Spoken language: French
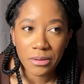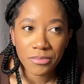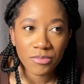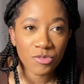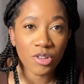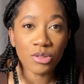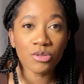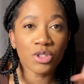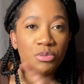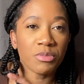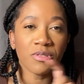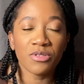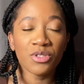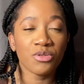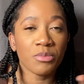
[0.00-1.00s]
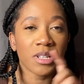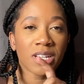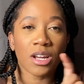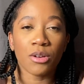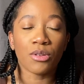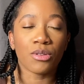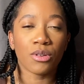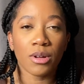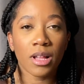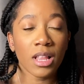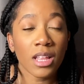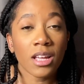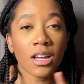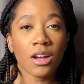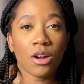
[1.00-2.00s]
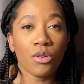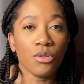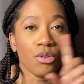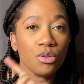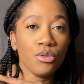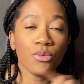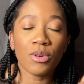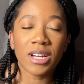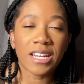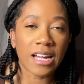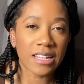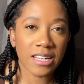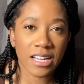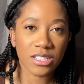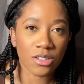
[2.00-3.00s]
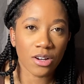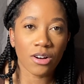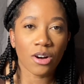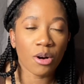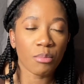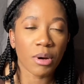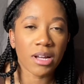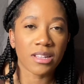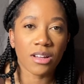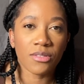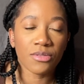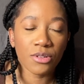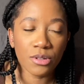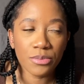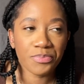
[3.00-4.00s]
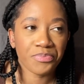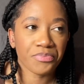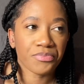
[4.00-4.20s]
De toute façon, je, vous mettrai le, nom et l'adresse en, barre d'infos.